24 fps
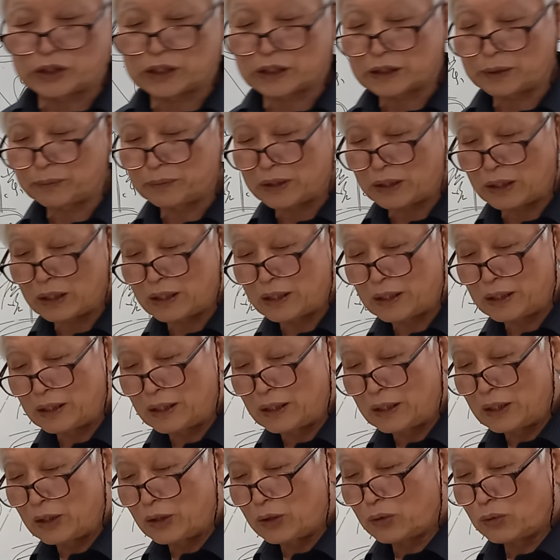척자입니다.
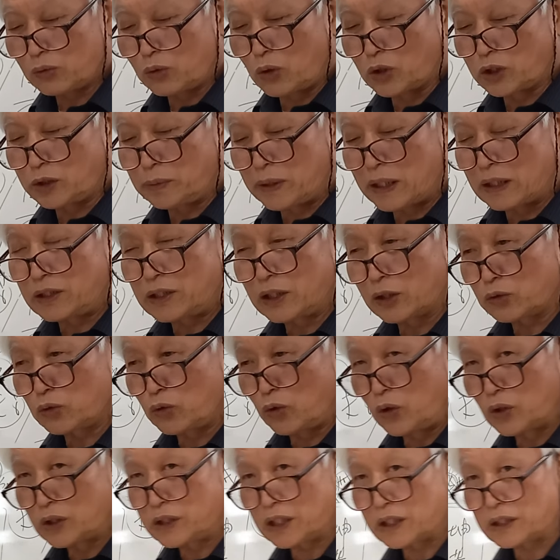조심할 척,
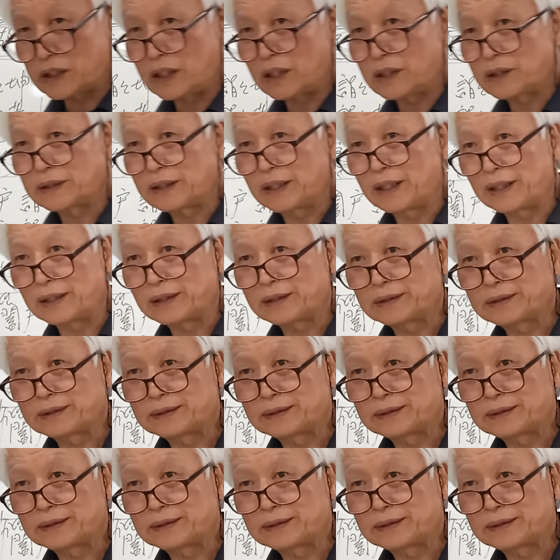두려울 척자. 예.